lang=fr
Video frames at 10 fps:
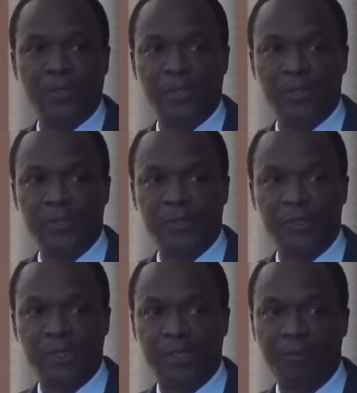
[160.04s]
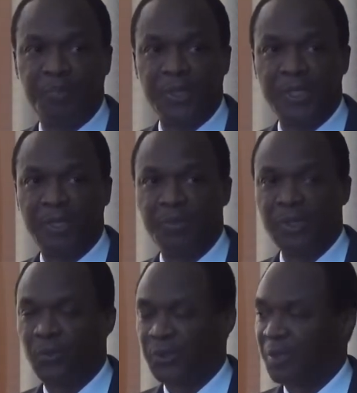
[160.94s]
Et certains pays
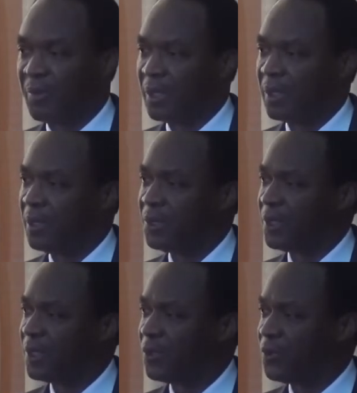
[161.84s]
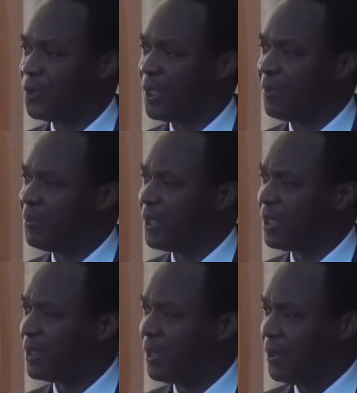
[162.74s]
amis, notamment les États-Unis
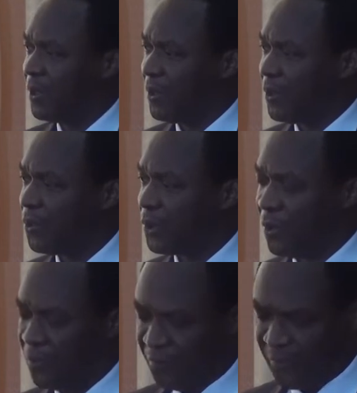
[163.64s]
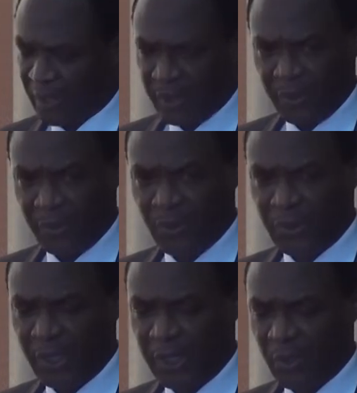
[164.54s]
d'Amérique, nous ont offert
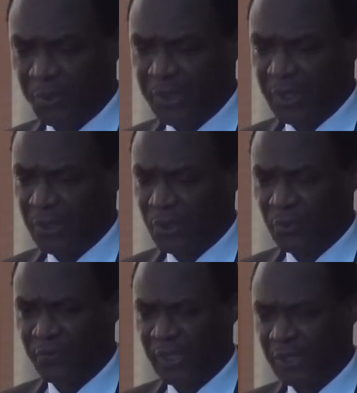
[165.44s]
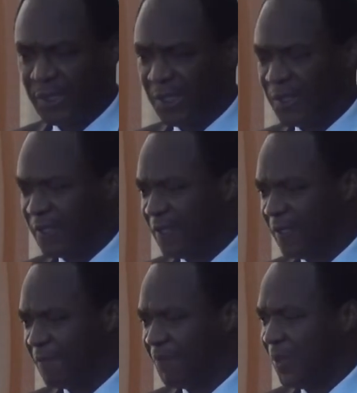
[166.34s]
deux hélicoptères de surveillance
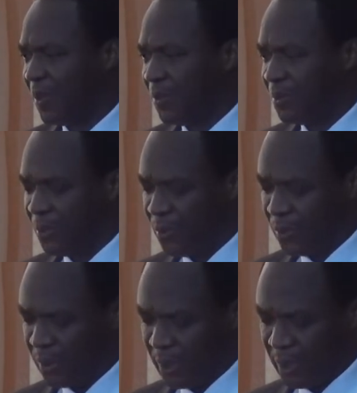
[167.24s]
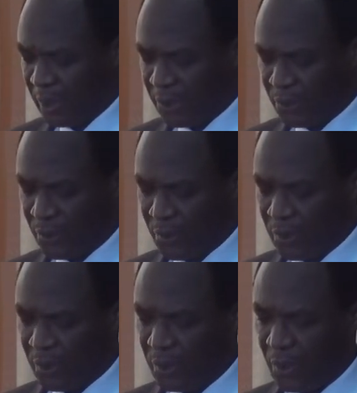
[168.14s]
aérienne pour euh, les
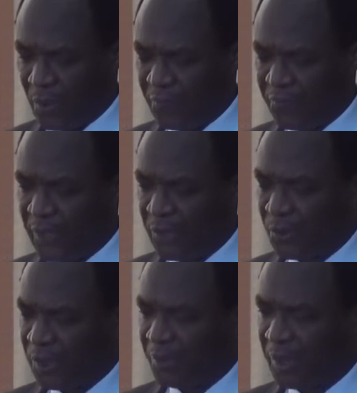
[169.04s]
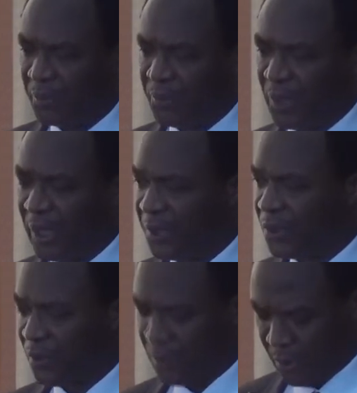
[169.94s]
zones de conflit, notamment pour la
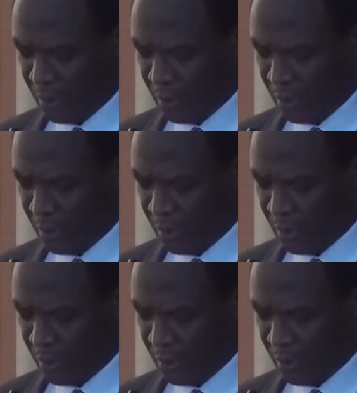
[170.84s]
région